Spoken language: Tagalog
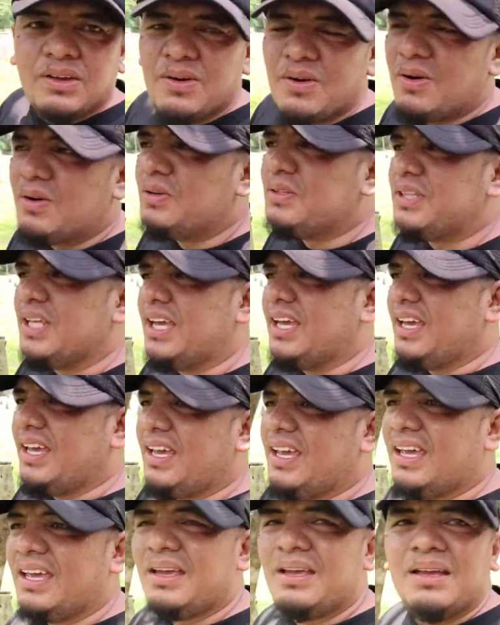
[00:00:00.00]
Yung
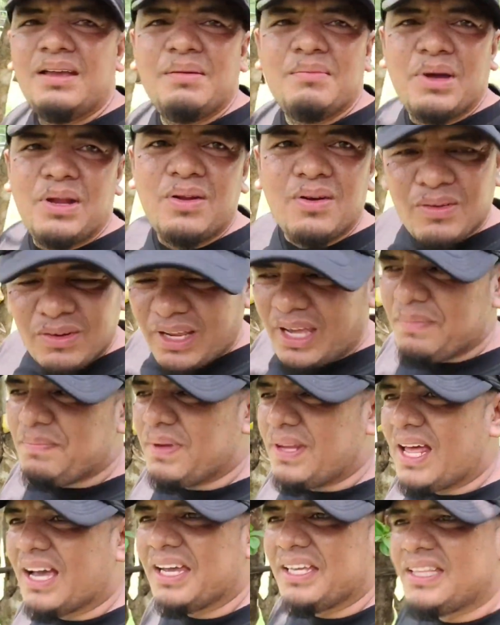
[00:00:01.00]
konting manok na
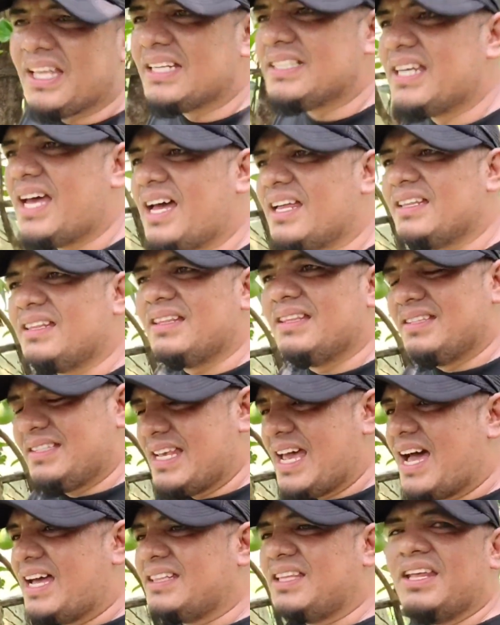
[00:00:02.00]
ipinakita sa,
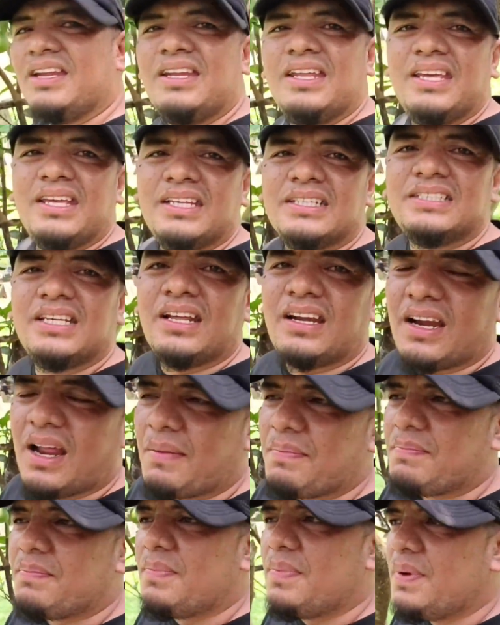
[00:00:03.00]
sa atin ni Sir
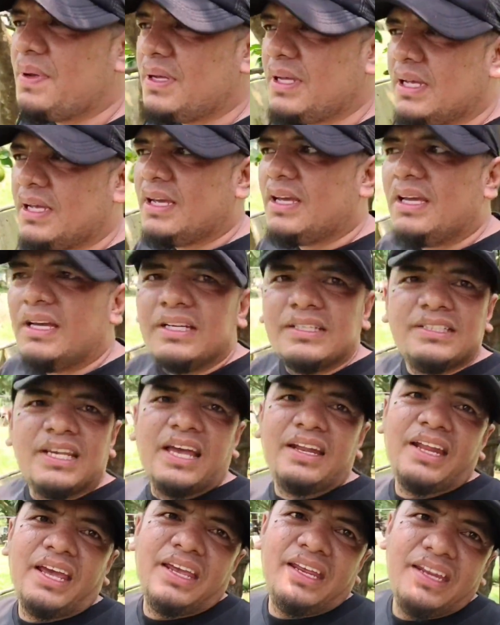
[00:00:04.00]
Rap.
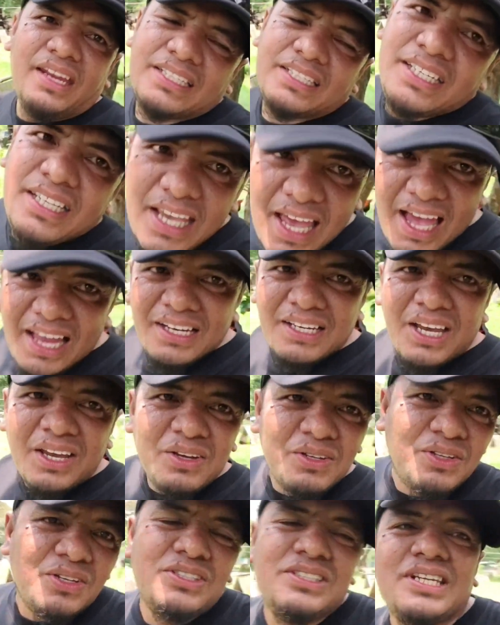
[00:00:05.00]
Sana inasiyahan
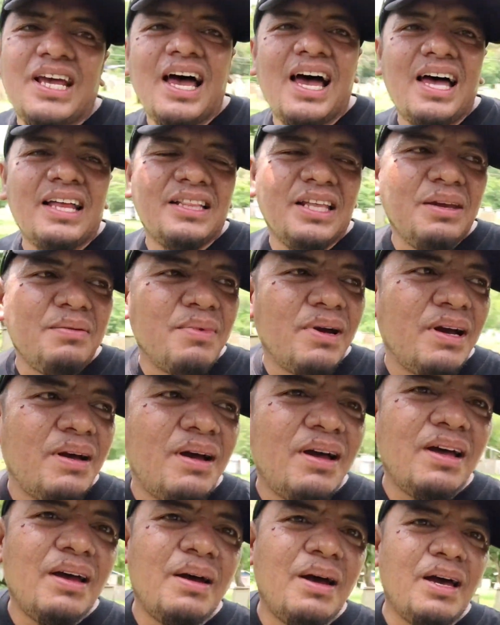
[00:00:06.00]
kayo doon sa ating
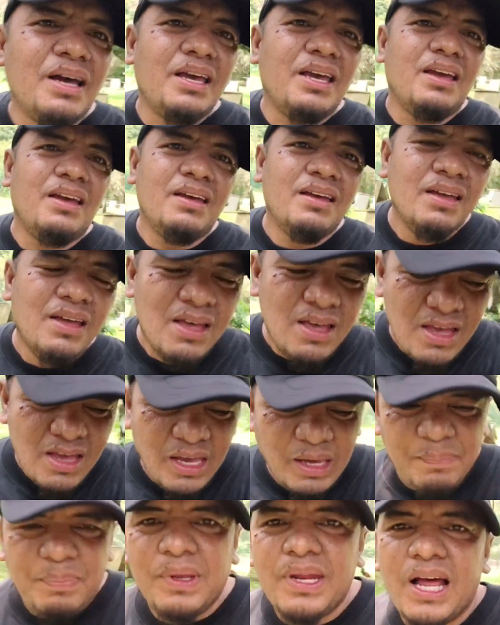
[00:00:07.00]
mga
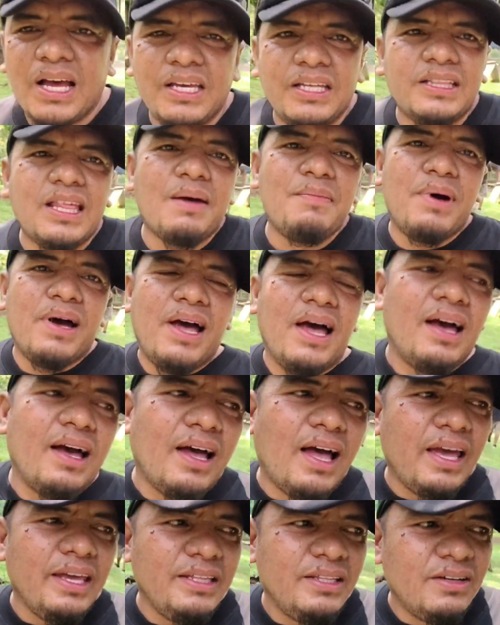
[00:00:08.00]
ipinakita mga
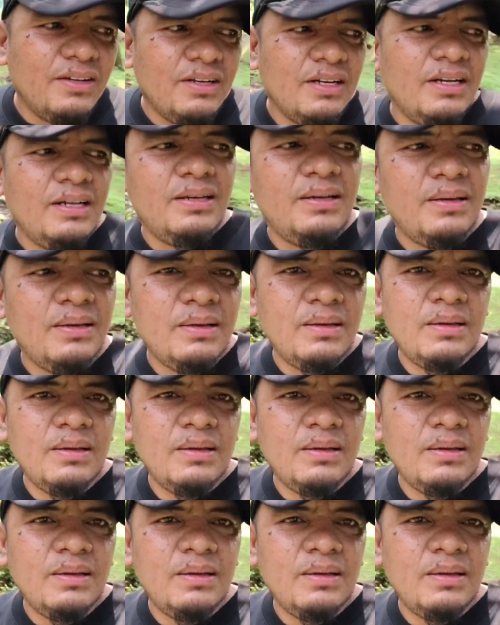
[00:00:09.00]
ka-idol.